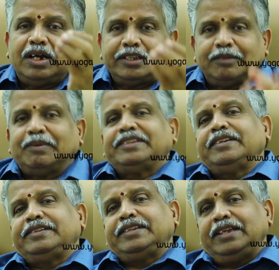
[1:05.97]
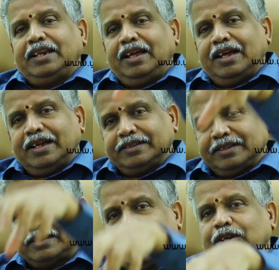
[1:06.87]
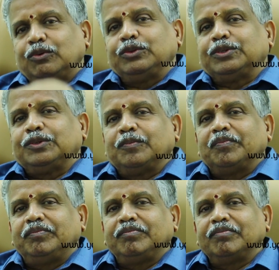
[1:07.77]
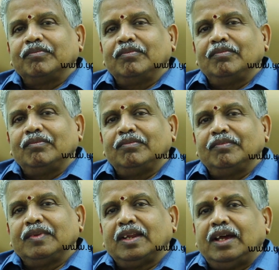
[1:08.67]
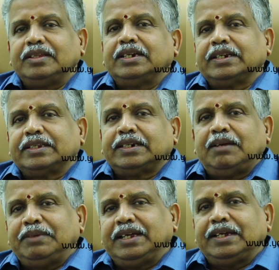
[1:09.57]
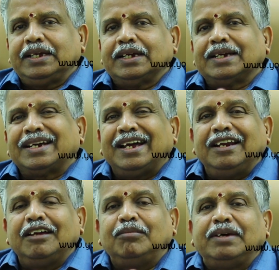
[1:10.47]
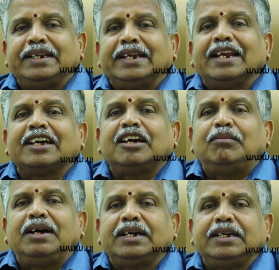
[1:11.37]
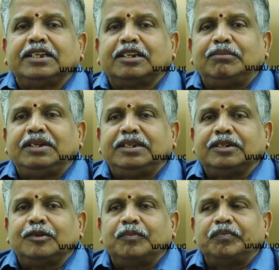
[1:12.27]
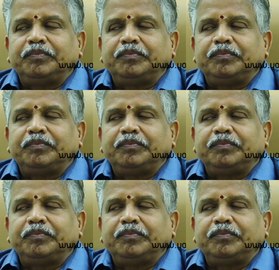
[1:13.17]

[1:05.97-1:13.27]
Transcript: அந்த பச்சரிசியில் அந்த சாரை ஊற்றணும் அது கிட்டத்தட்ட அப்படியே கழுகம் மாதிரி இலக்கமாக இருக்கிற மாதிரி இருக்கும்